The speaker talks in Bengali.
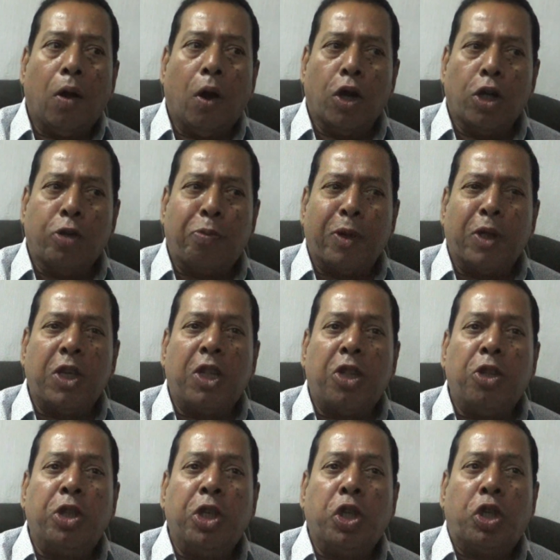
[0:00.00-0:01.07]

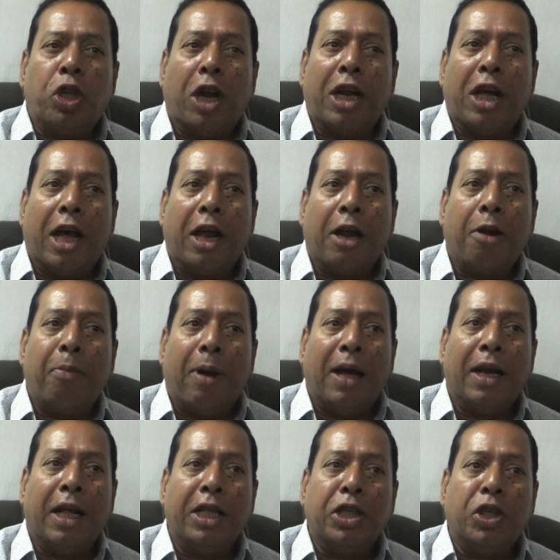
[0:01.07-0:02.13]
গণপ্রজাতন্ত্রী সরকার
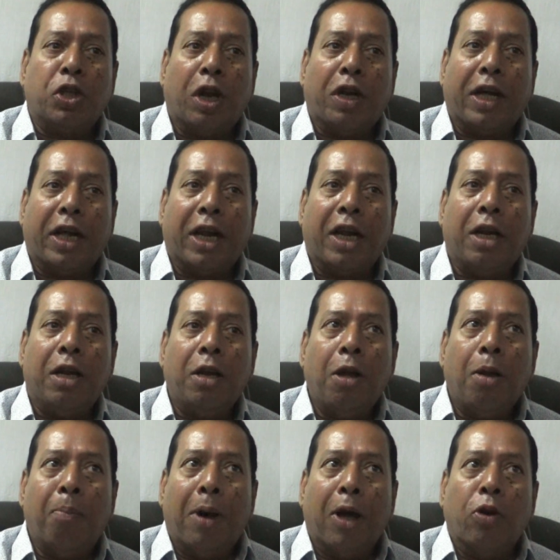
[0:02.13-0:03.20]
বাংলাদেশ সরকারের
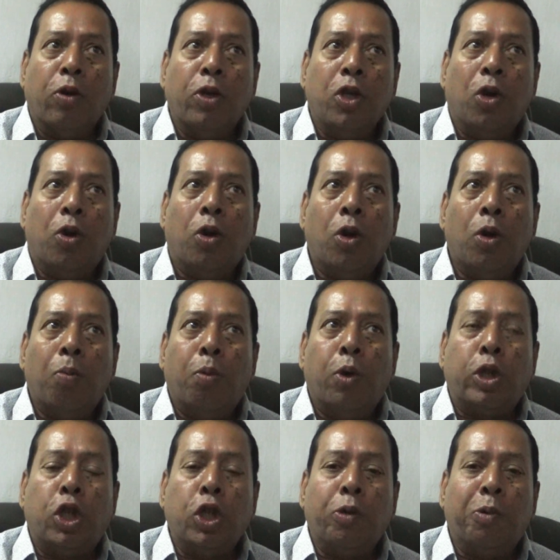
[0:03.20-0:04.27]
মাননীয়
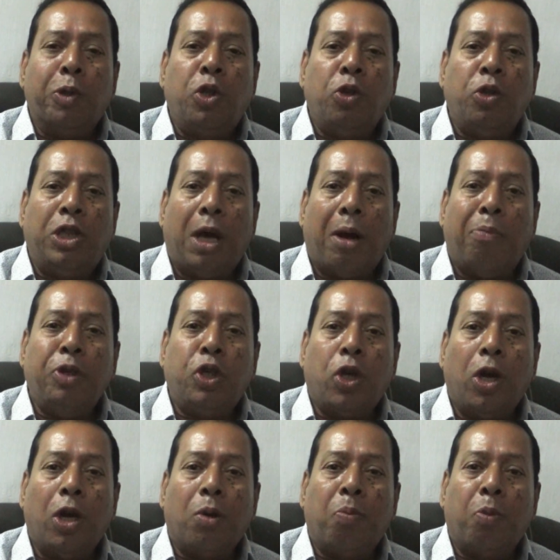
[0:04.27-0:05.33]
মুক্তিযোদ্ধা
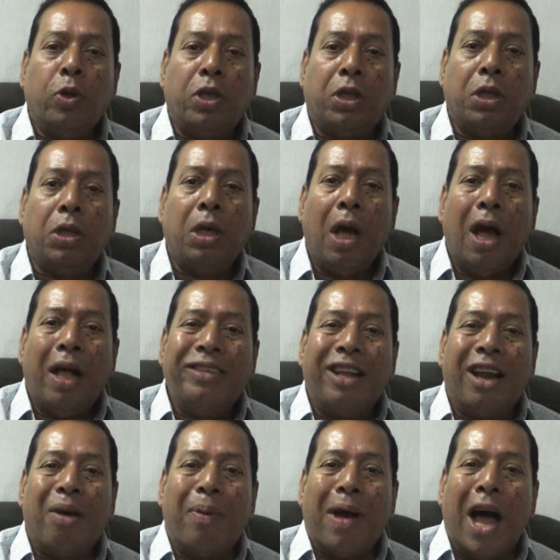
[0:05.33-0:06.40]
বিষয়ক মন্ত্রী
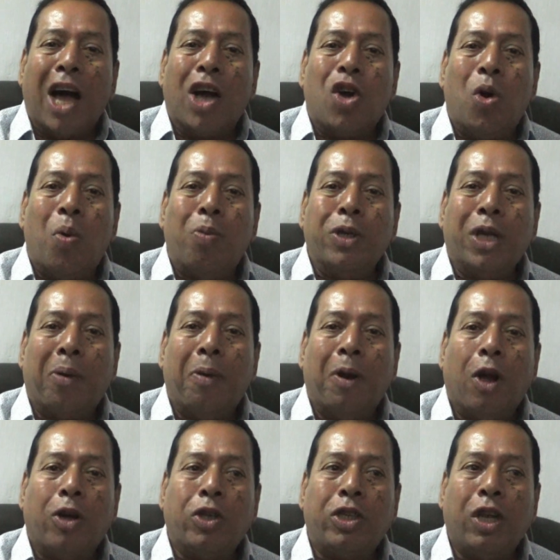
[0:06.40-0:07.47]
যারা আকম
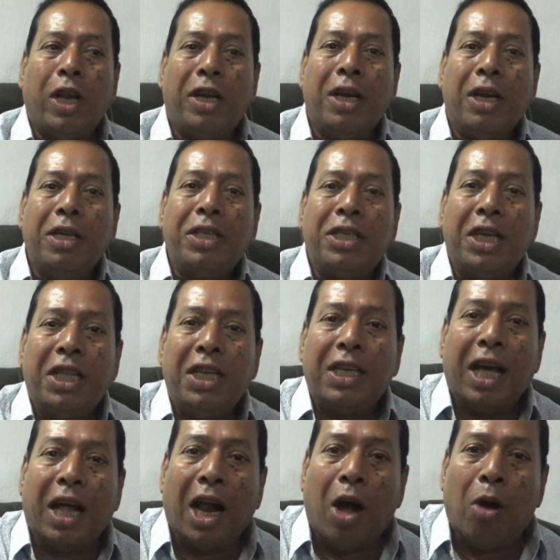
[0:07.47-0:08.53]
মোজামেল হক ছিলেন
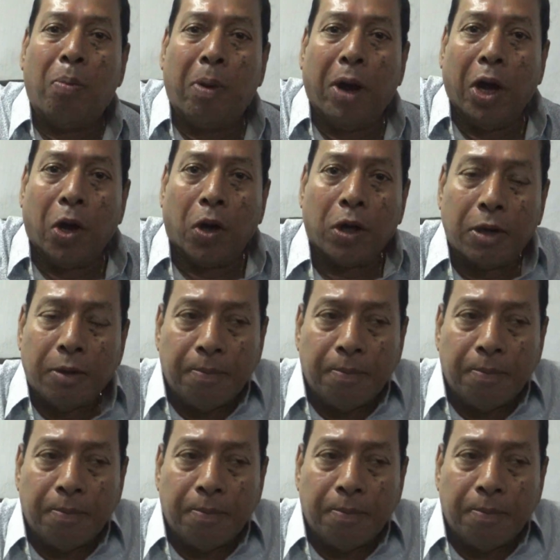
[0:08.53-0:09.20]
সেদিনকার আহ্বায়ক